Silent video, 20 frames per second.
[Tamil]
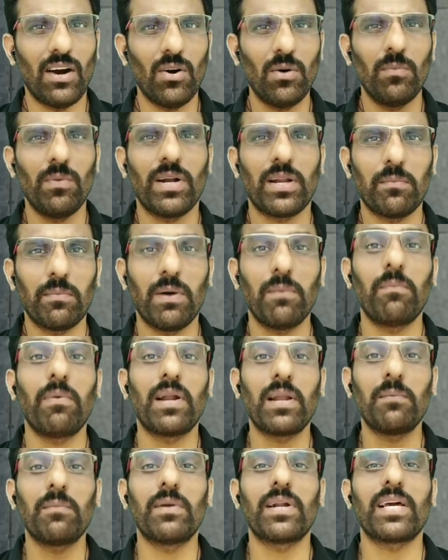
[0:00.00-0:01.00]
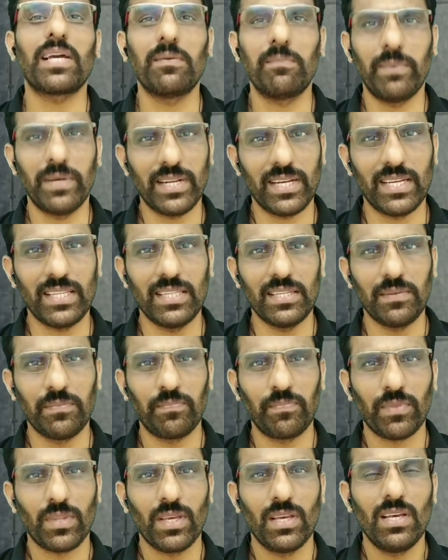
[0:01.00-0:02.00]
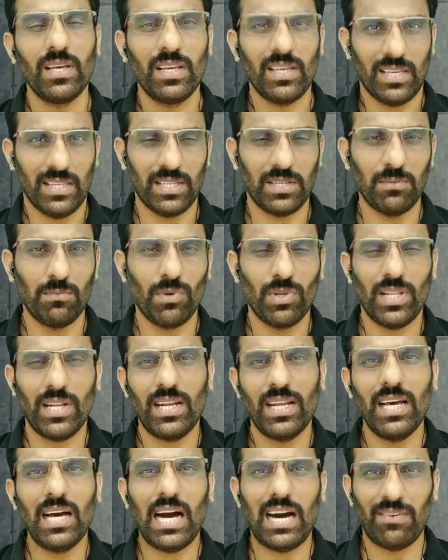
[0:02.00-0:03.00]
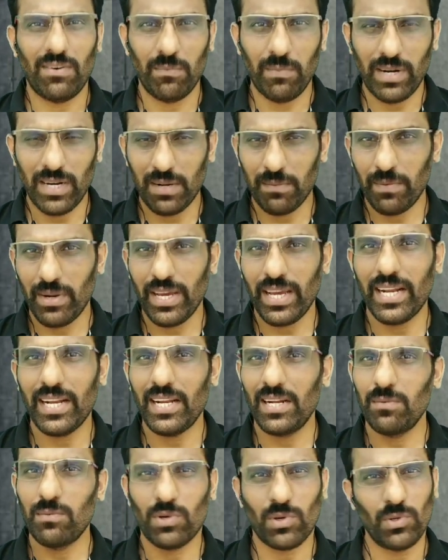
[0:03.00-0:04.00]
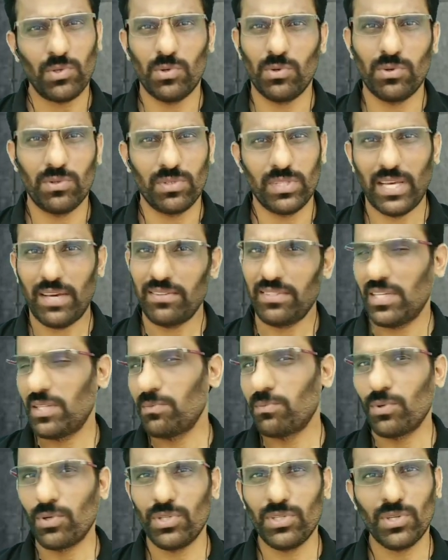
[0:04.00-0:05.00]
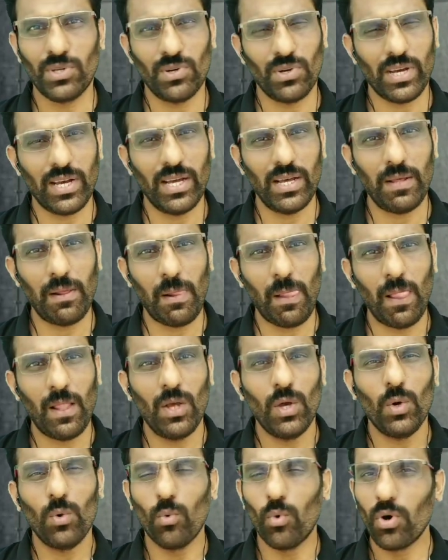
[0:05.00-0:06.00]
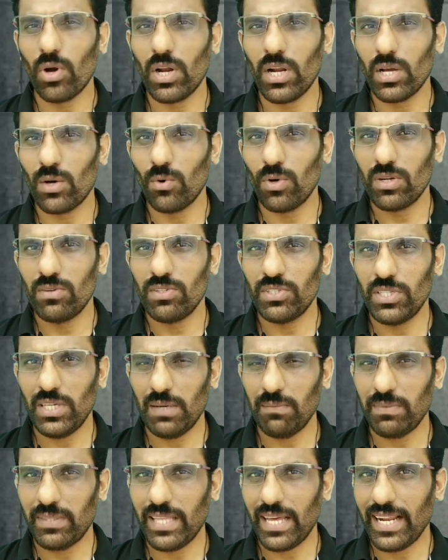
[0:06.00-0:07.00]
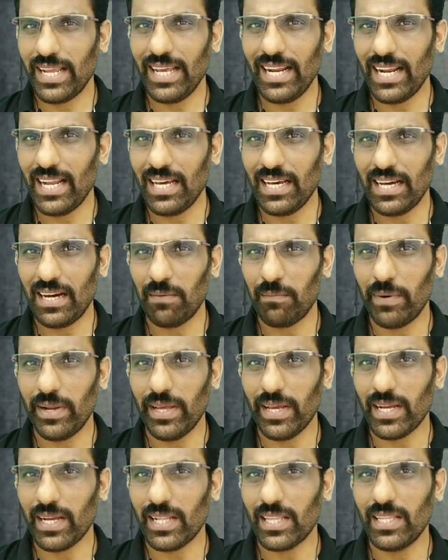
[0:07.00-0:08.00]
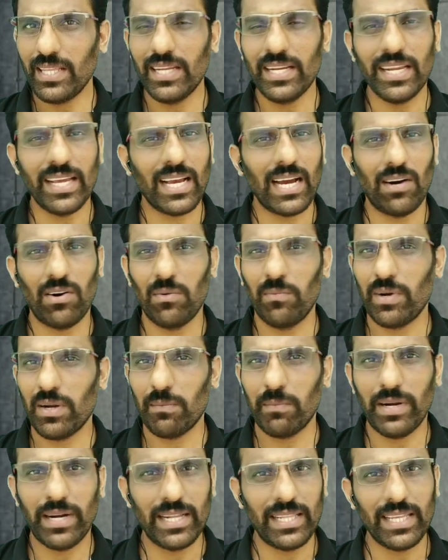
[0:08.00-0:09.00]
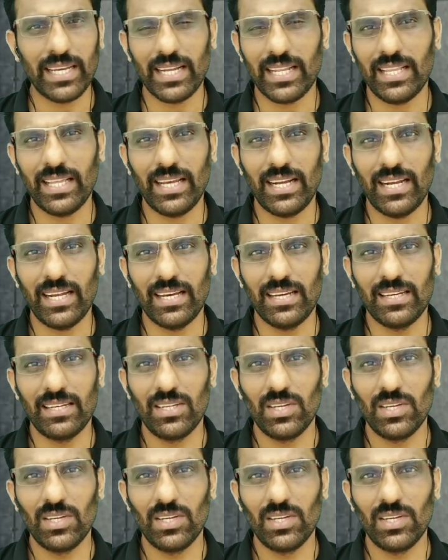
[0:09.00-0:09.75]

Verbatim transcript: அவமானமாக பல மடங்கு பெருக்குது இதுக்கு முதல்ல அவமானம்னா என்னன்னு கொஞ்சம் தயவு செய்து புரிஞ்சுக்கோங்க உங்களுக்கு ஒரு விஷயம் தெரியல அப்படிங்கிறது நீங்கள் அவமானமாக எடுத்துக்கிறதே இல்லை